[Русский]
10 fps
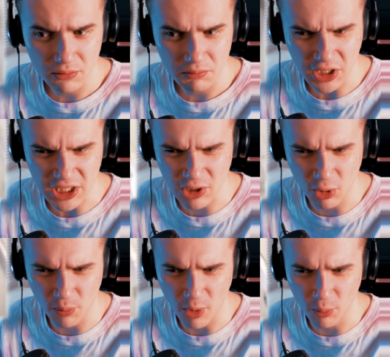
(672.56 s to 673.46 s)
Мне кажется,
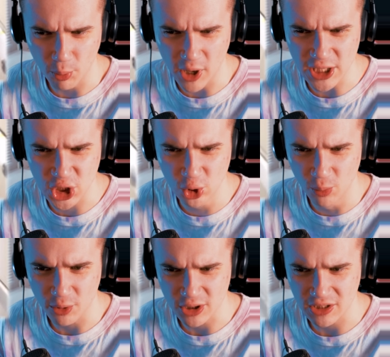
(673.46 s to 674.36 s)
он, он пугает жену
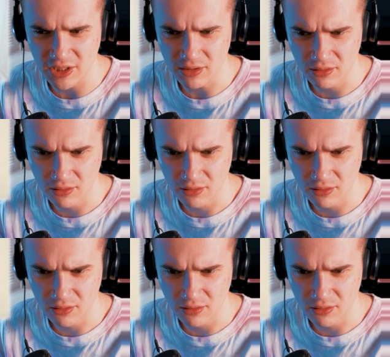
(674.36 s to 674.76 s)
просто, не?